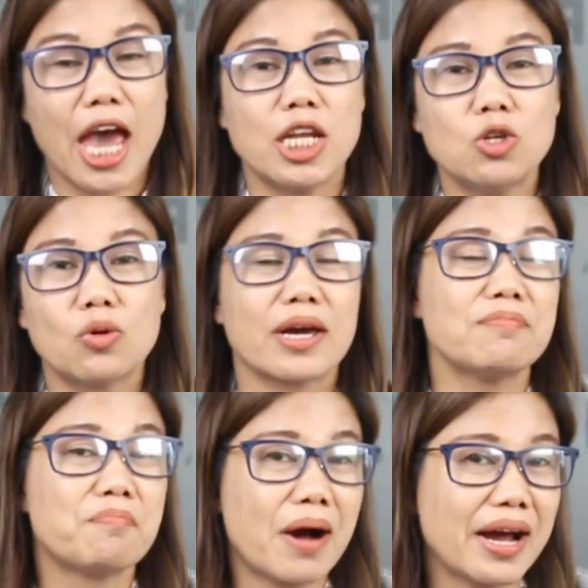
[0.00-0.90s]
And you
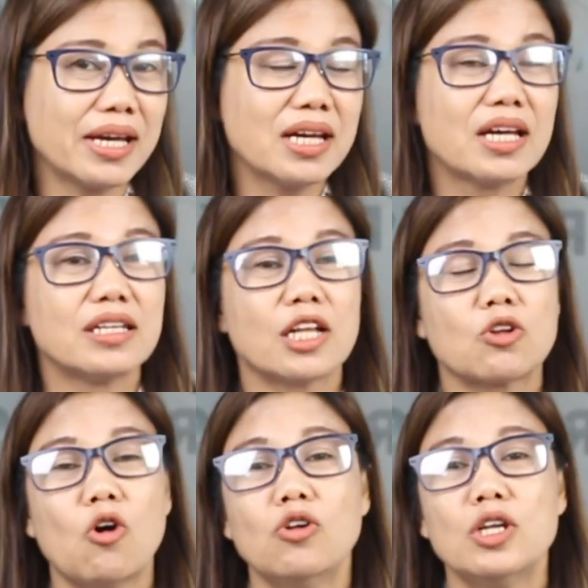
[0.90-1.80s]
can buy
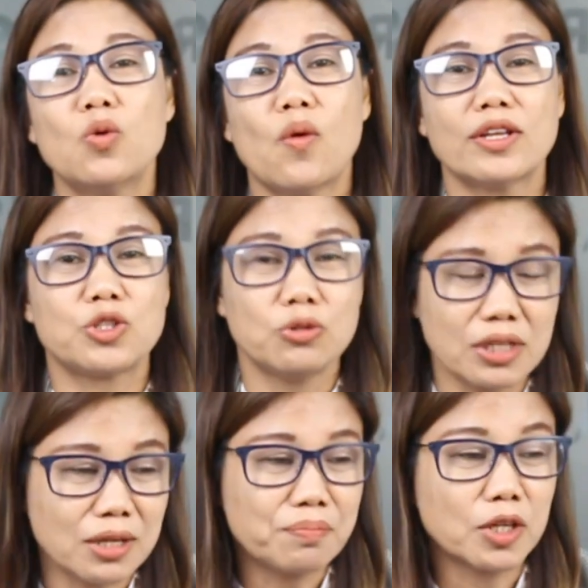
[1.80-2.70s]
not only what you
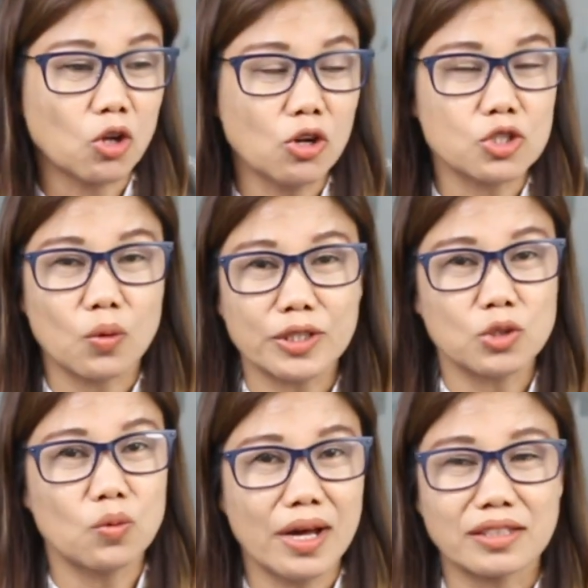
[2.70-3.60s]
need, but also what
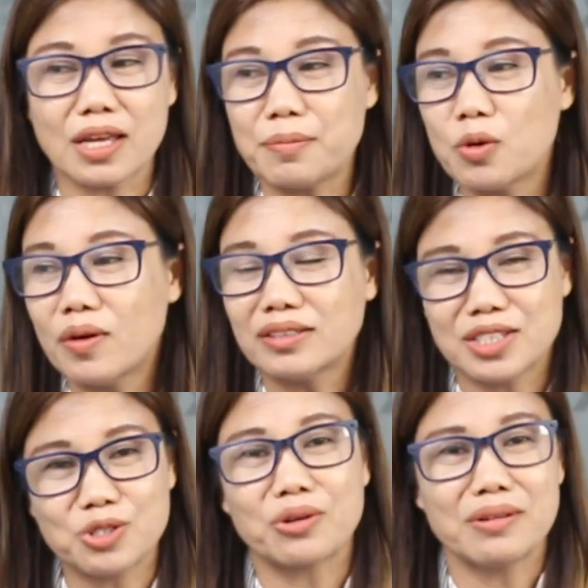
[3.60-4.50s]
you want. If you want
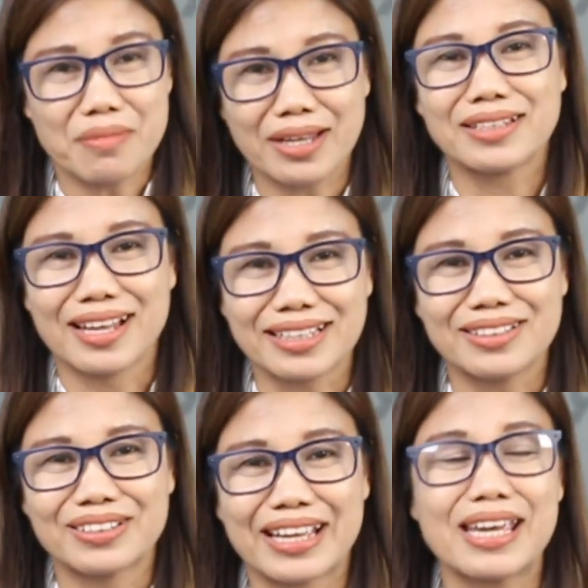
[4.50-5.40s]
this, you can buy that.
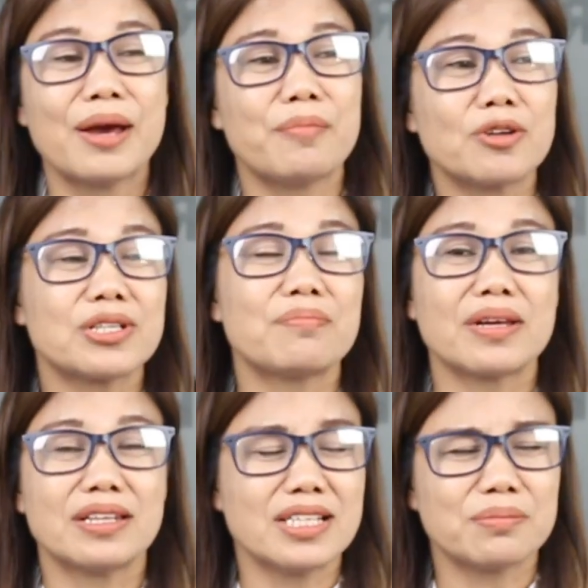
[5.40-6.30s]
Okay? Pero
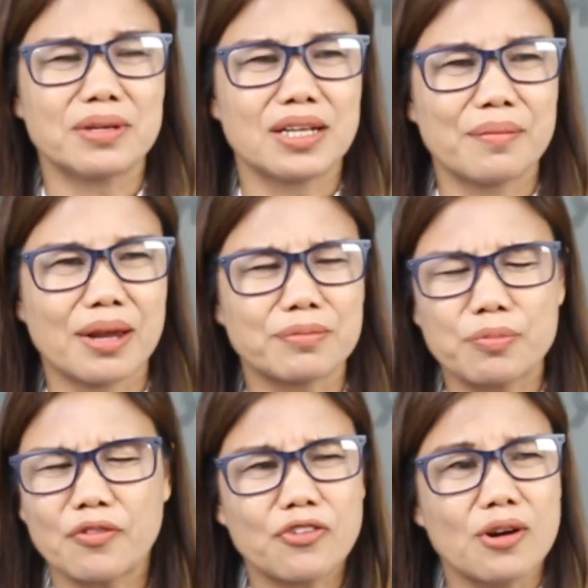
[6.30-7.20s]
syempre, discipline naman.
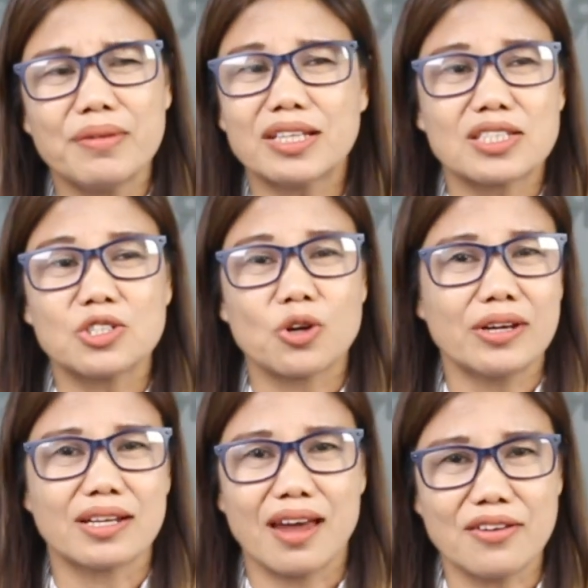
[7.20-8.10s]
Pero for me, it's
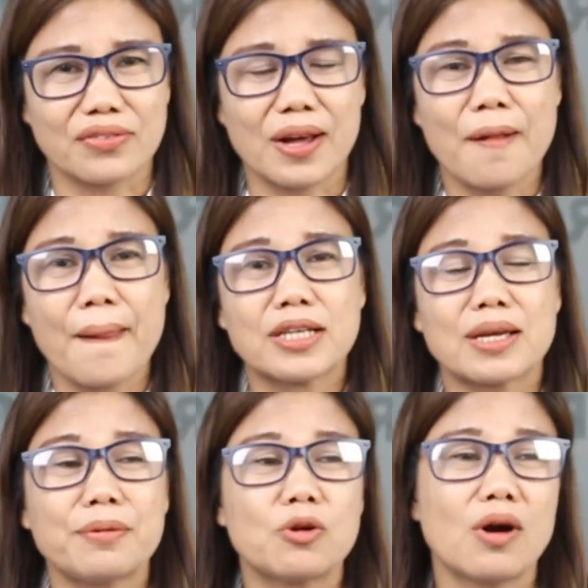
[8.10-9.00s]
enjoying life eh.
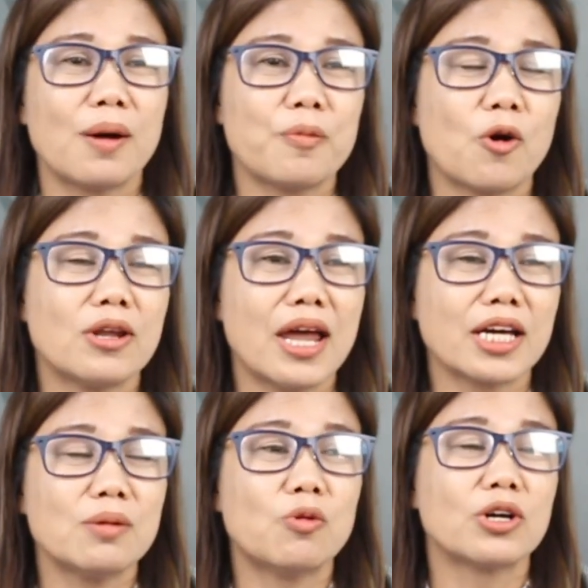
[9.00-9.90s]
Sabi ko nga po,
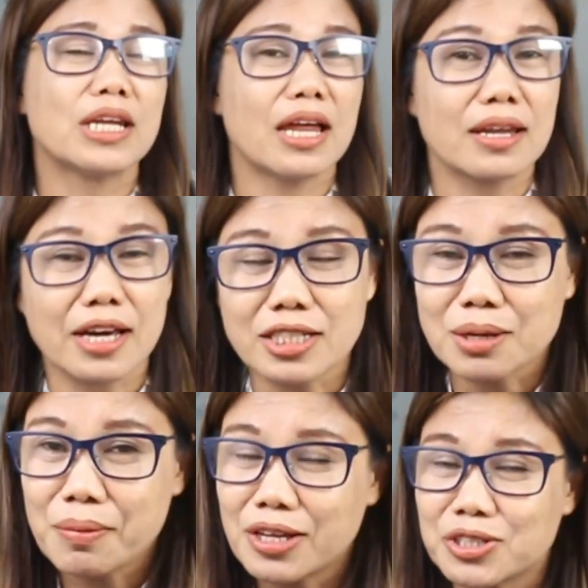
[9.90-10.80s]
lagi mong ilalagay
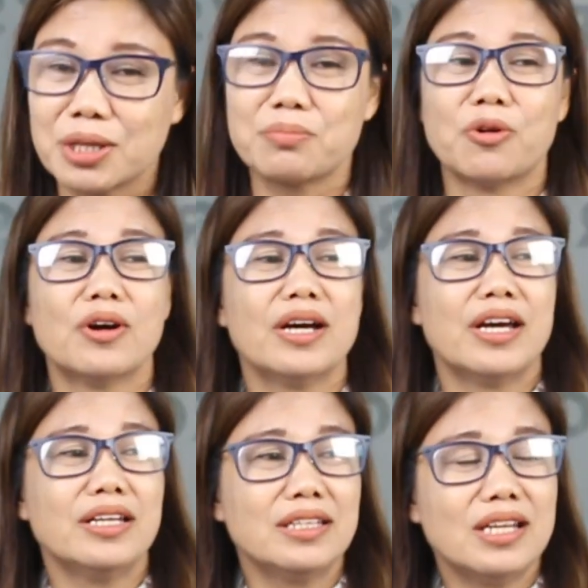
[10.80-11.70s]
sa budget mo,
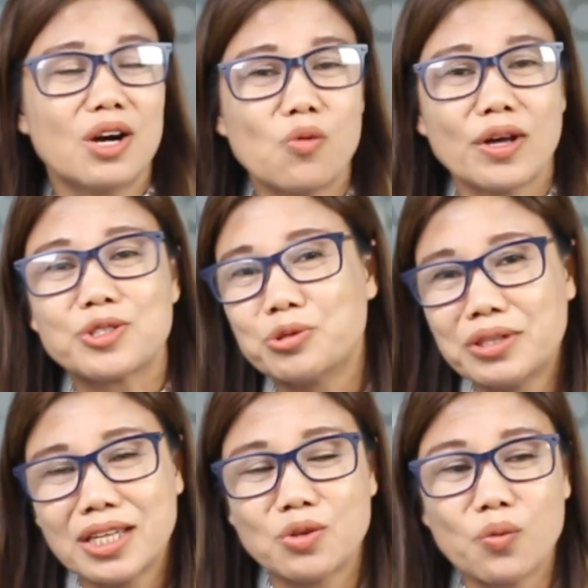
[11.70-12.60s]
hindi lang what you
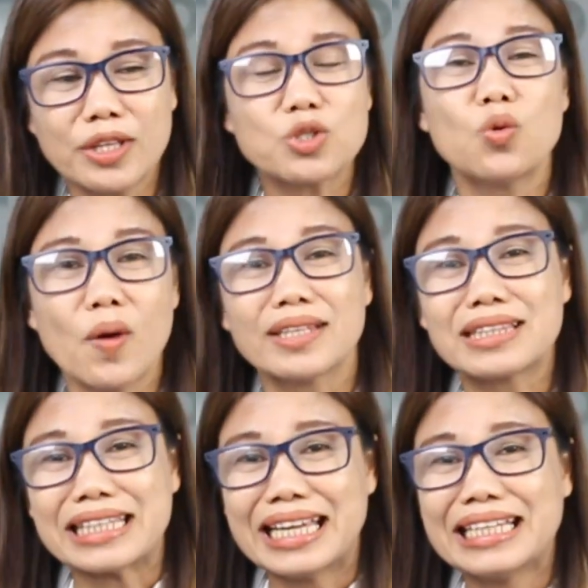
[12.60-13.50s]
need, what you
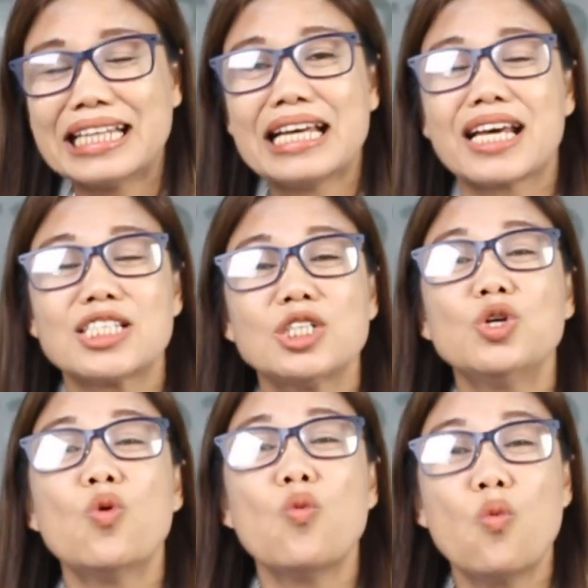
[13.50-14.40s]
want din.
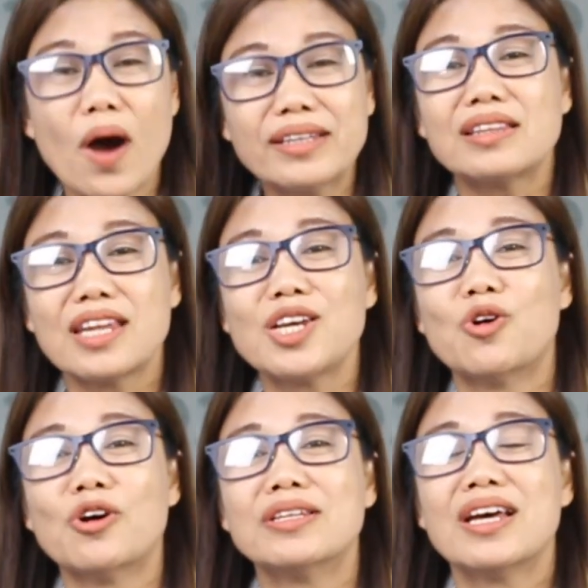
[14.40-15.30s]
Kasi yung want na
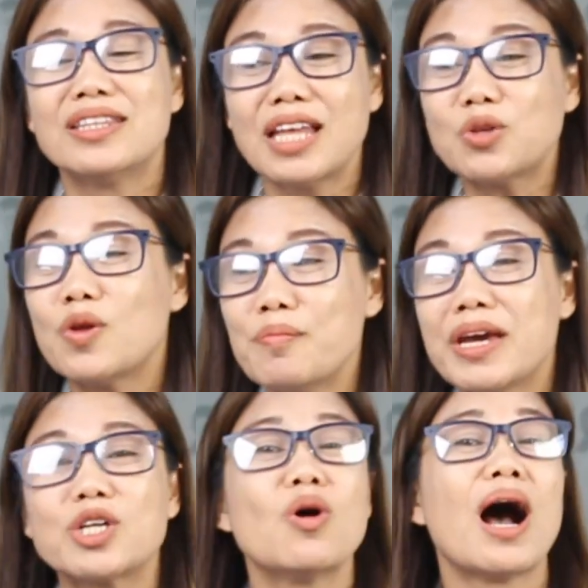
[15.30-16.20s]
yon that will
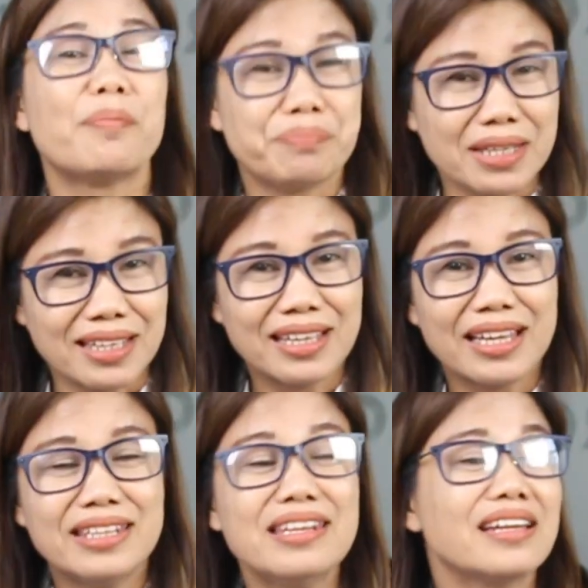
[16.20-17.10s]
make you happy,
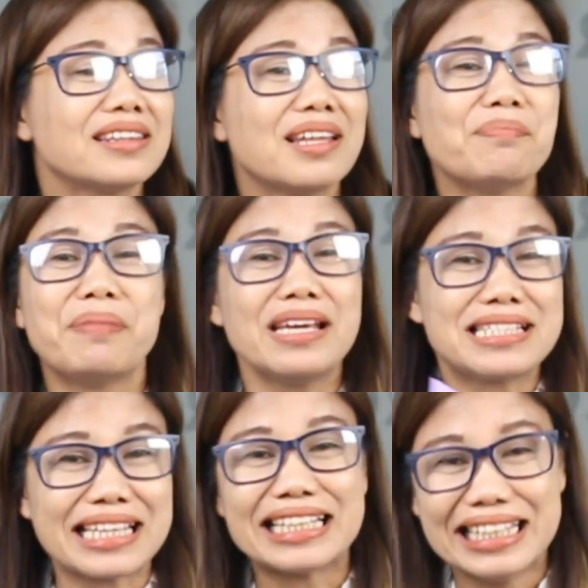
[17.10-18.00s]
not the
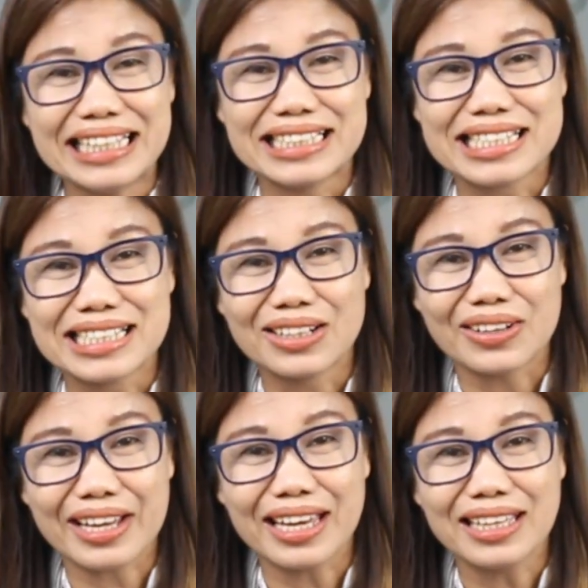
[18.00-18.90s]
basic needs.
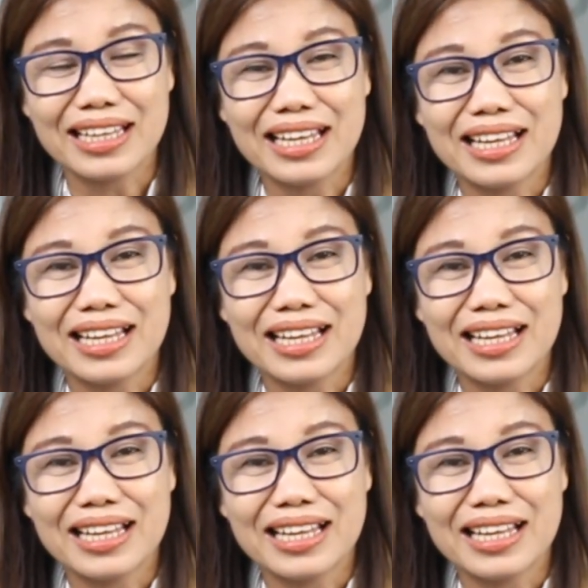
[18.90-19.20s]
Okay?